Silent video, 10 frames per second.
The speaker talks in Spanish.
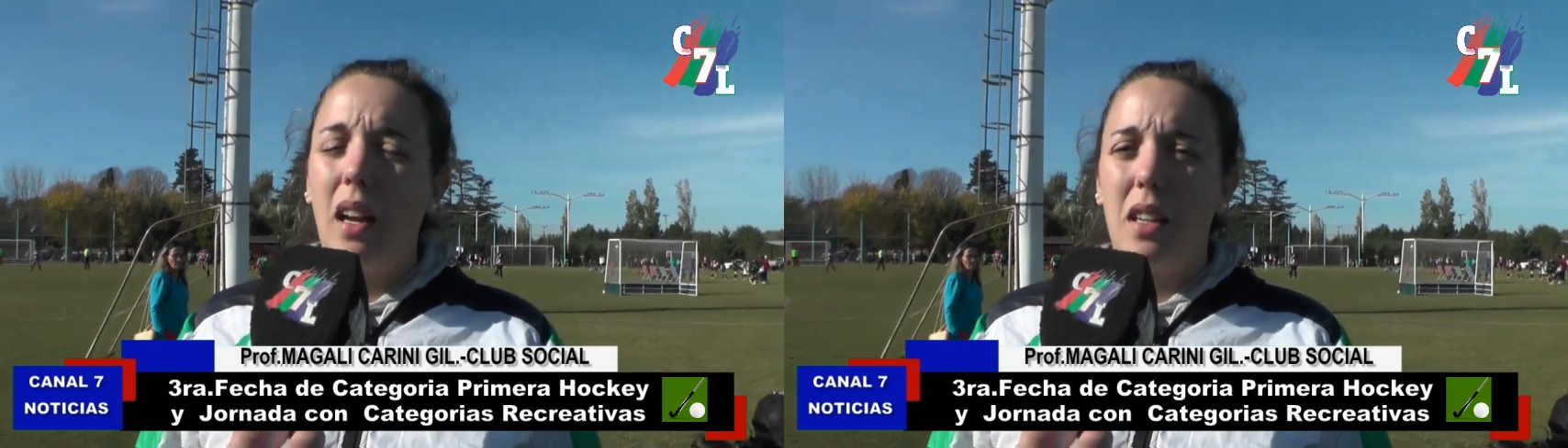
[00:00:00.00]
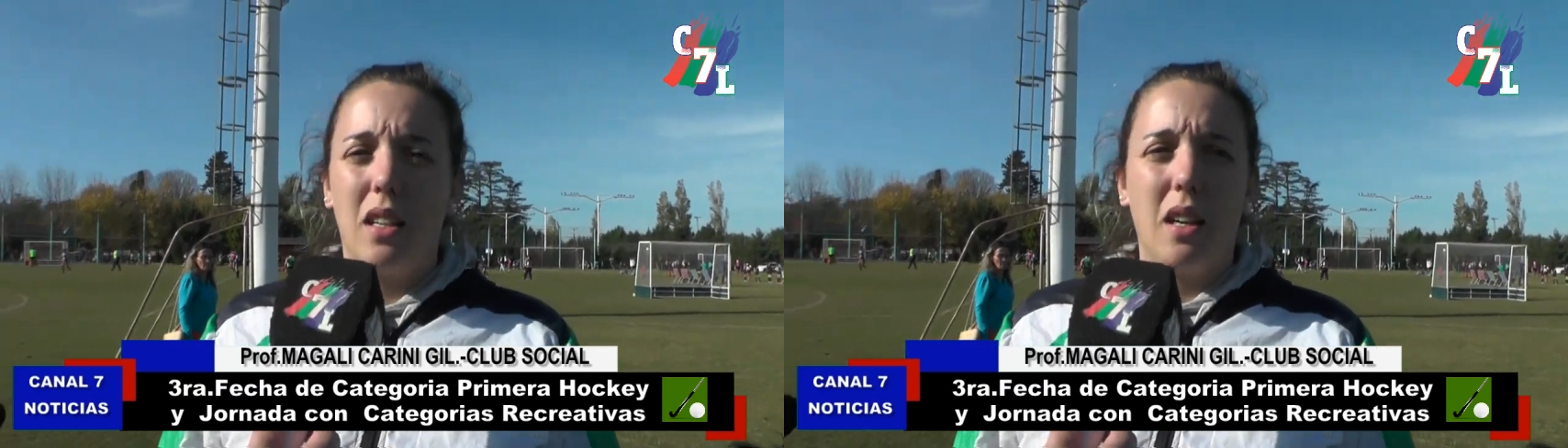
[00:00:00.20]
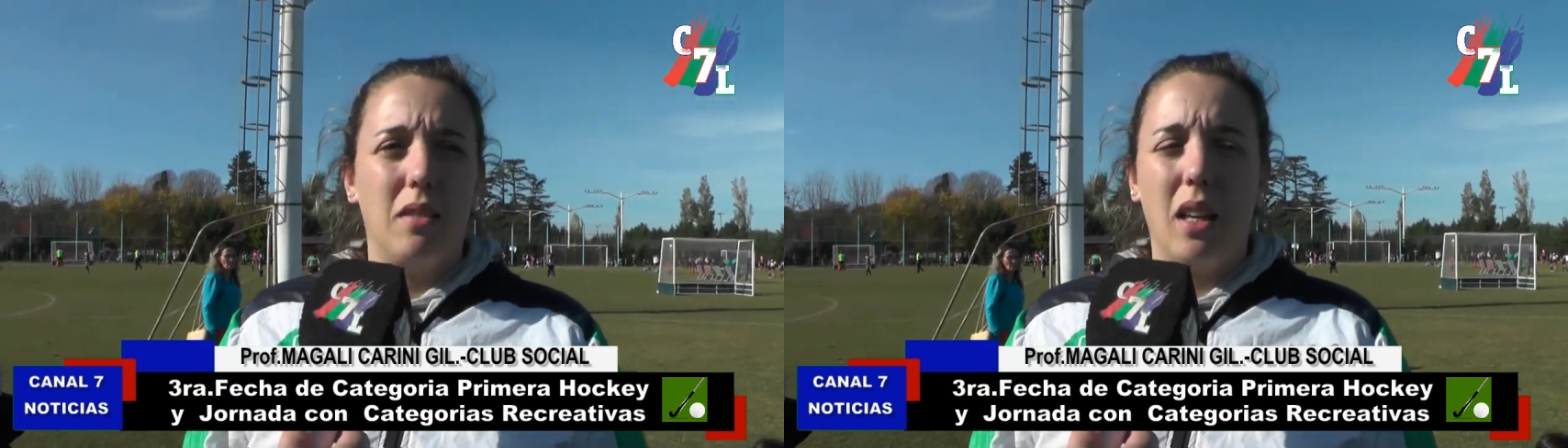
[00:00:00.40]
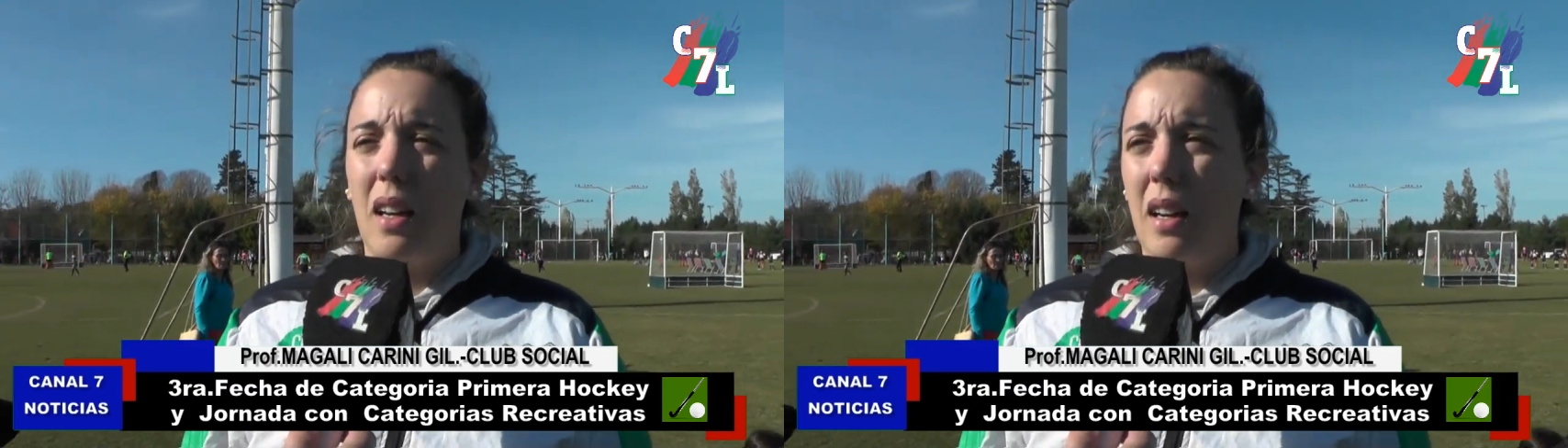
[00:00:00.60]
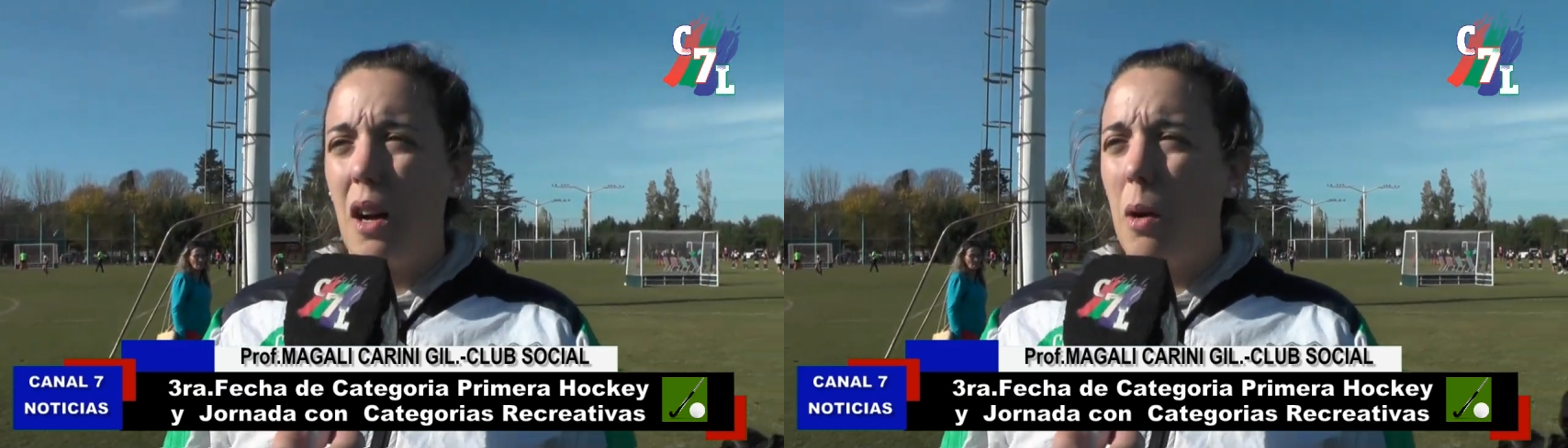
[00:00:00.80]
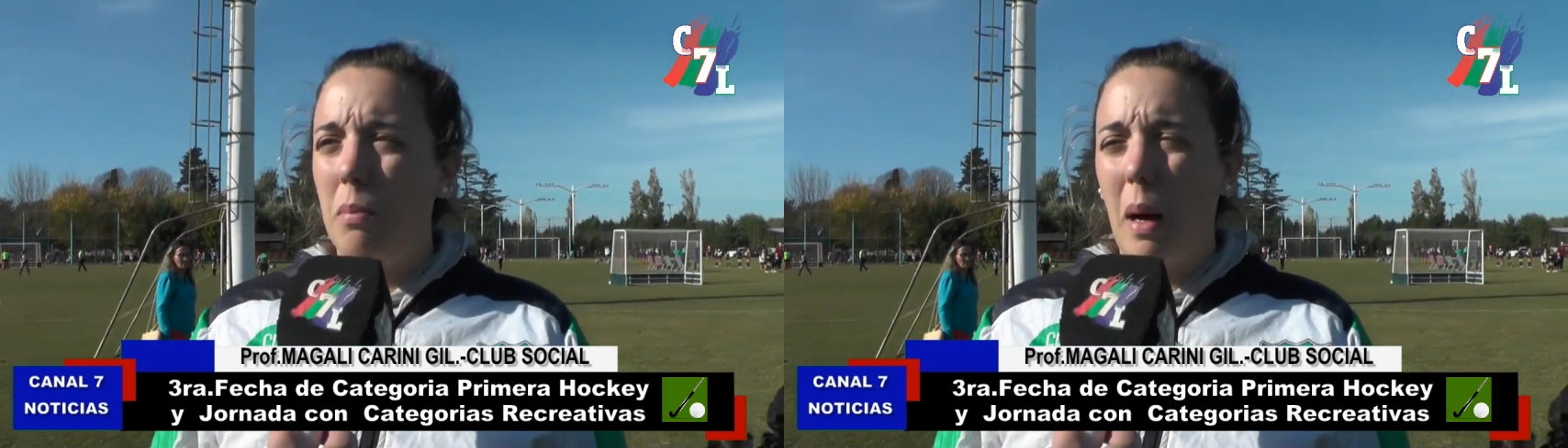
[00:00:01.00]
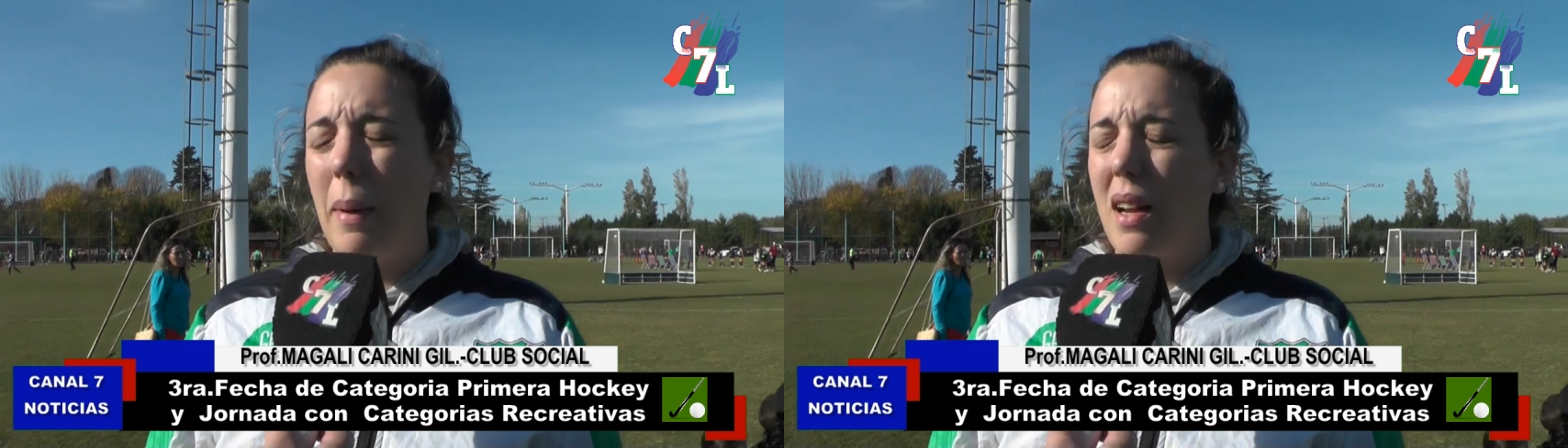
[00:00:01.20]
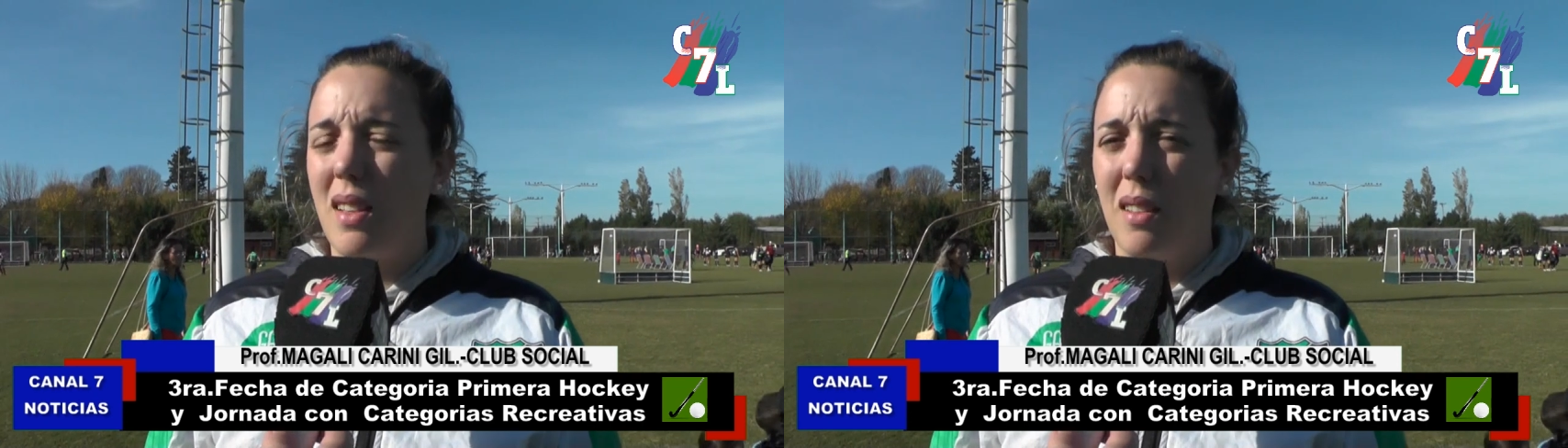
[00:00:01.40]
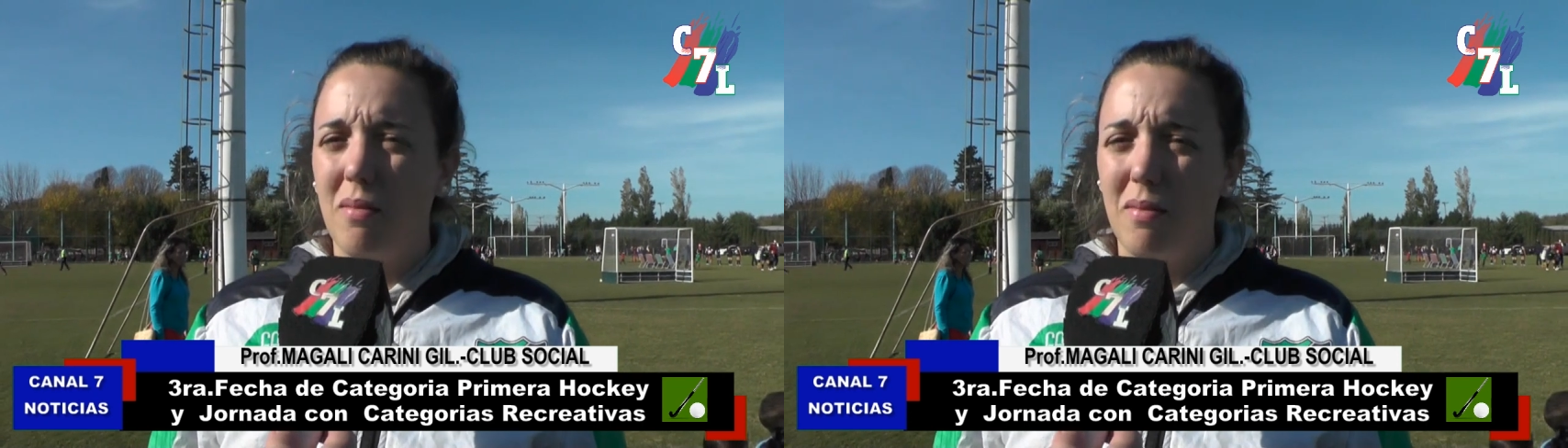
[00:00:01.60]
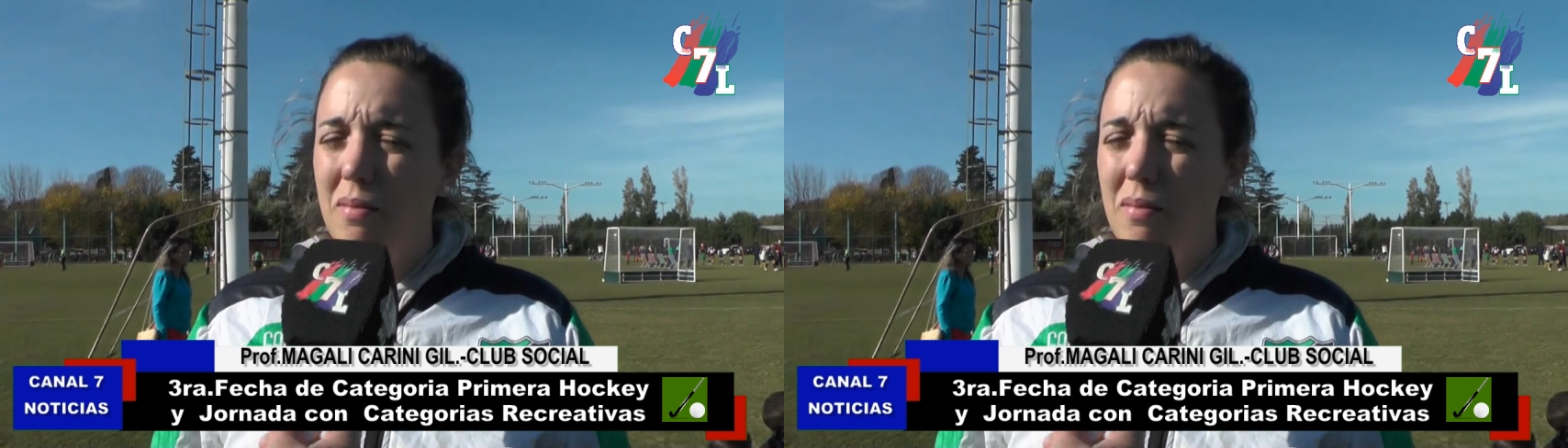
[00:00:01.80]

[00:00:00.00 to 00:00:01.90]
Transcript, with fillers: las chicas tengan algo más para hacer